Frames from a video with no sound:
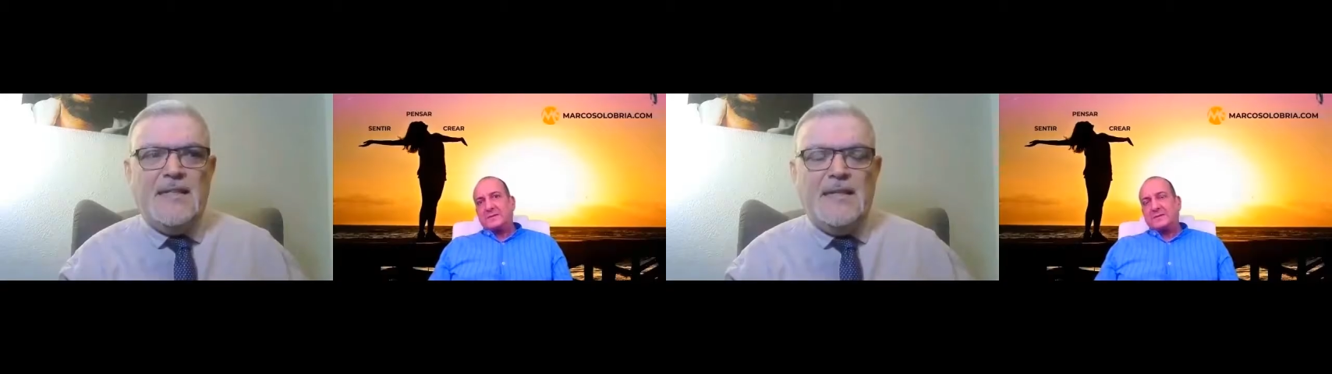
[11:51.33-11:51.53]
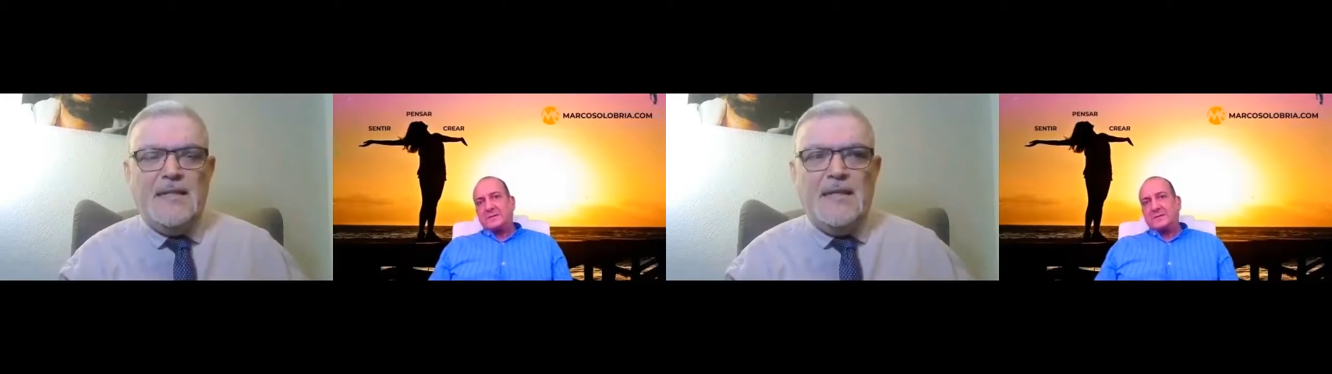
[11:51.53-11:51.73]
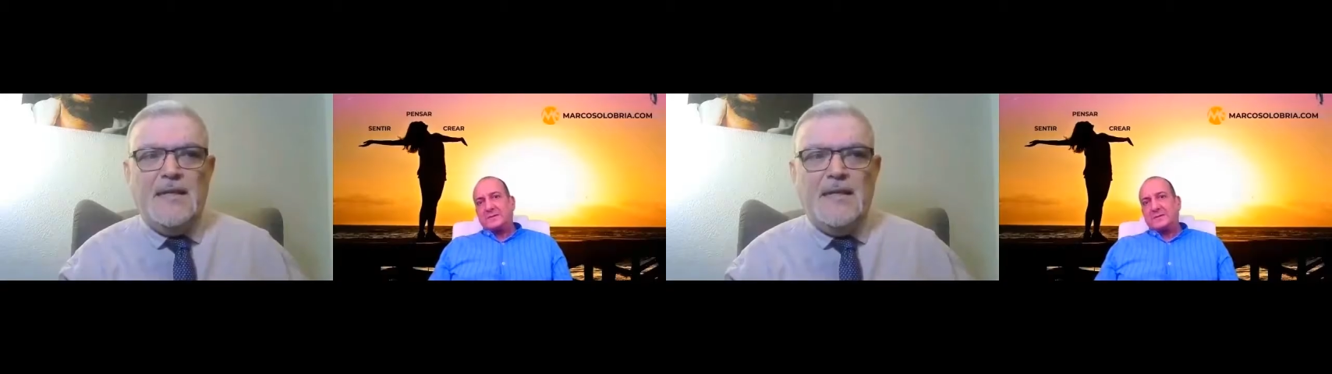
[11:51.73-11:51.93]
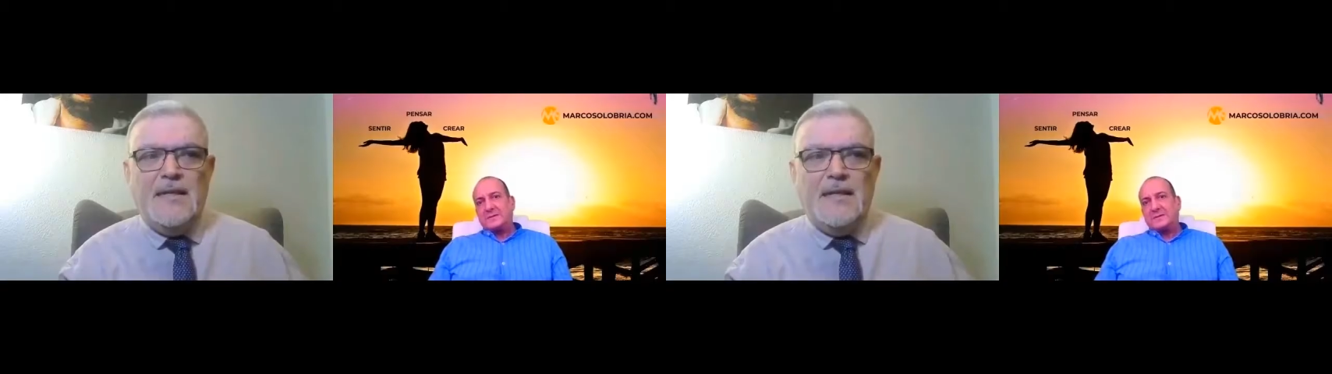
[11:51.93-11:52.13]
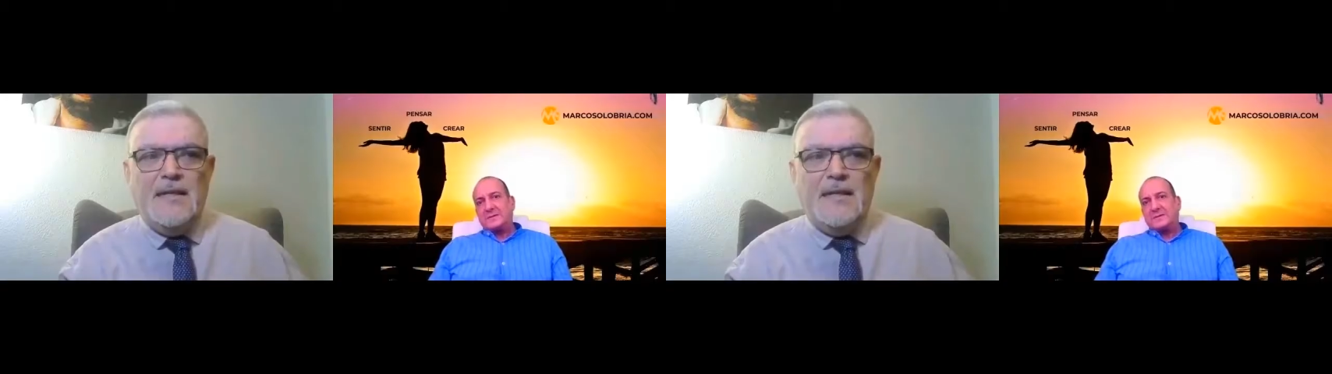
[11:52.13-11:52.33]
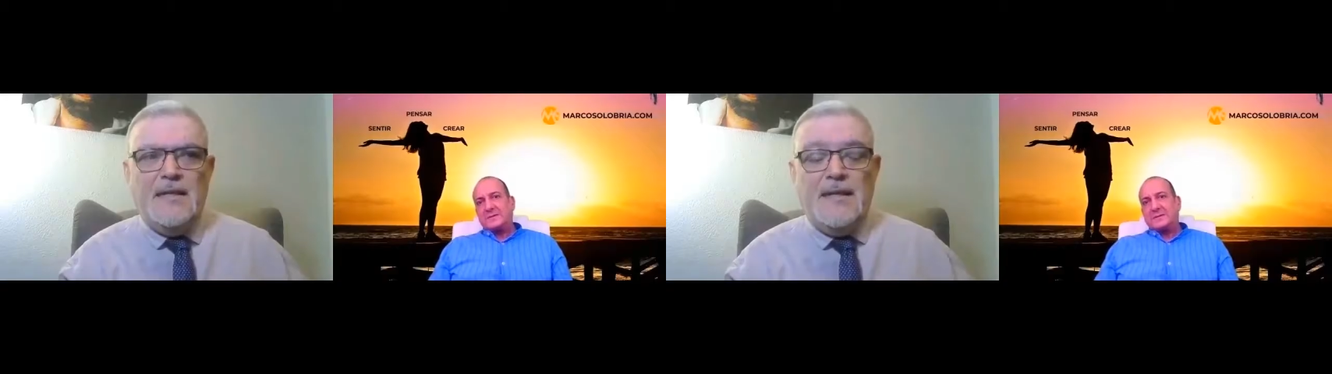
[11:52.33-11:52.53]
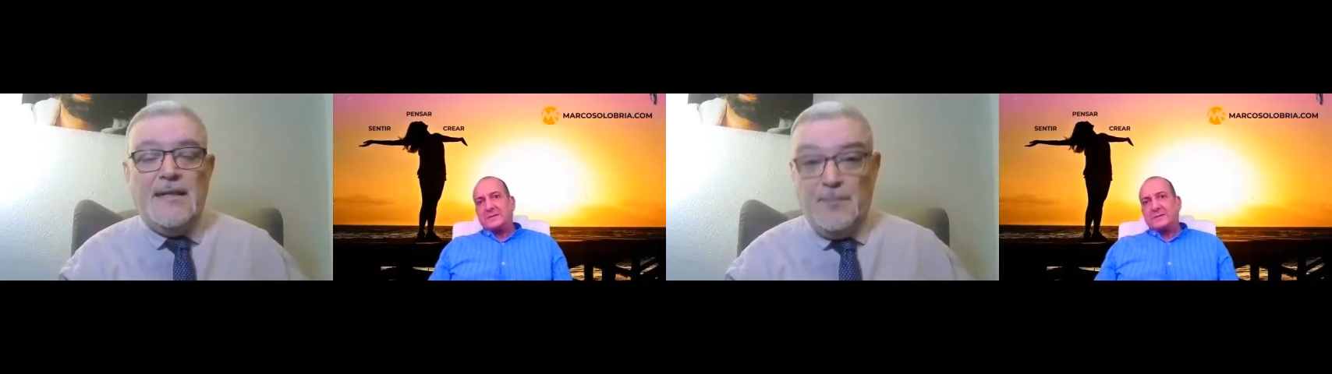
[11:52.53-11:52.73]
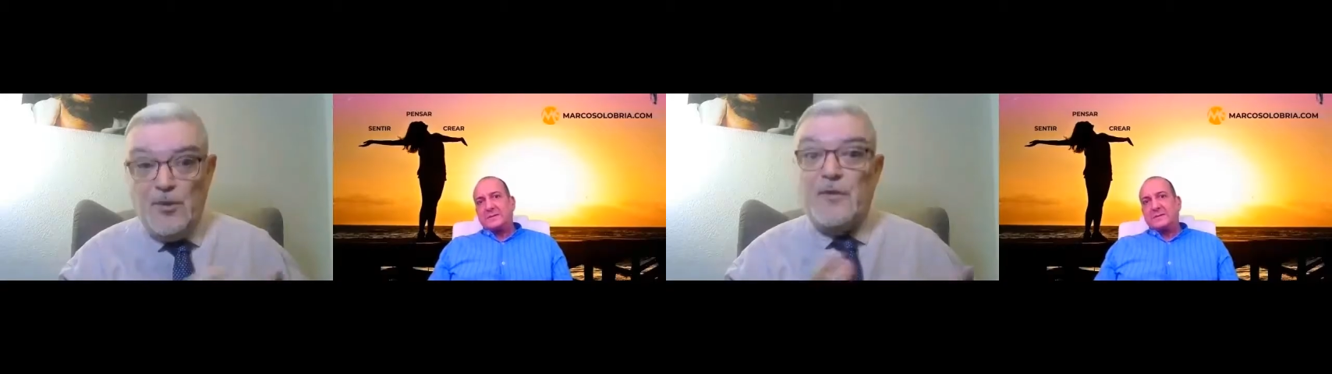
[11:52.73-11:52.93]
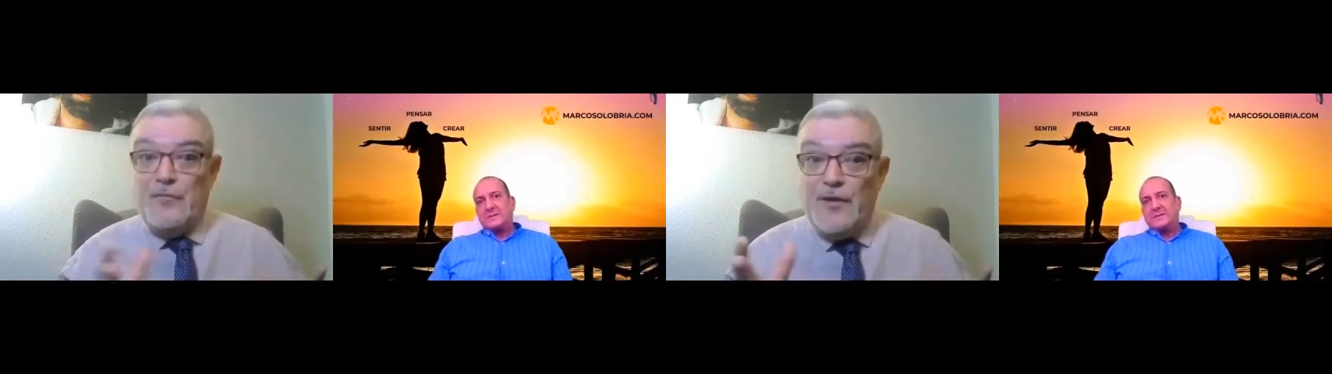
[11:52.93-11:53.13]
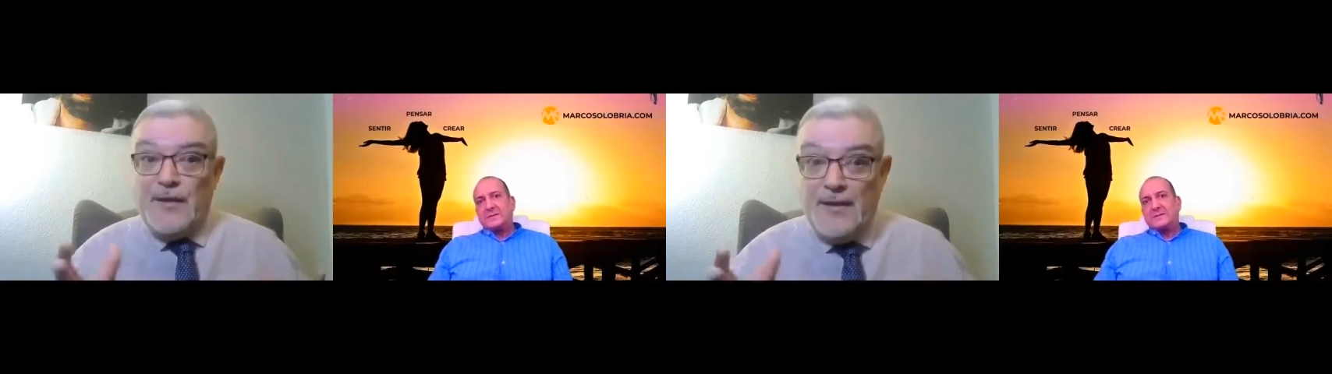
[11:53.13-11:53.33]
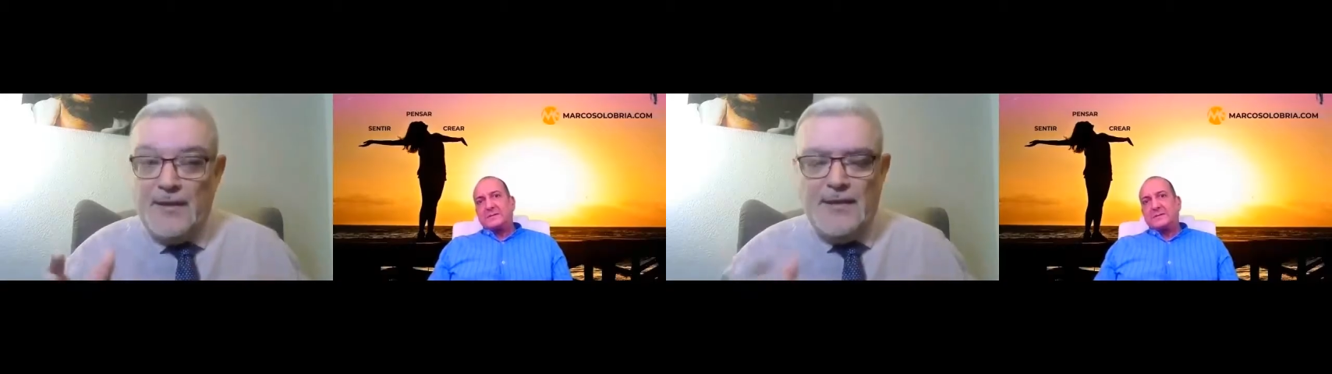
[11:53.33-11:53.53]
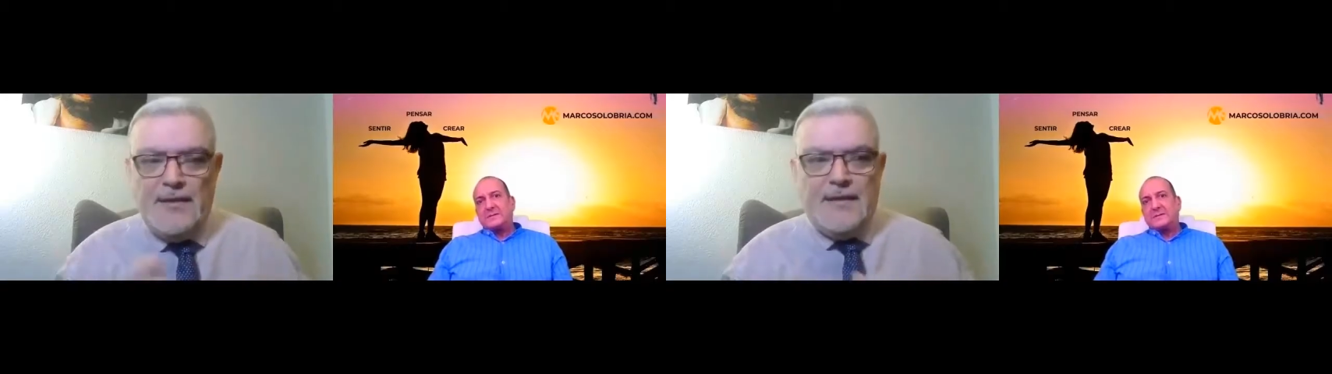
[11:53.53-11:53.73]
el, ejemplo que fue real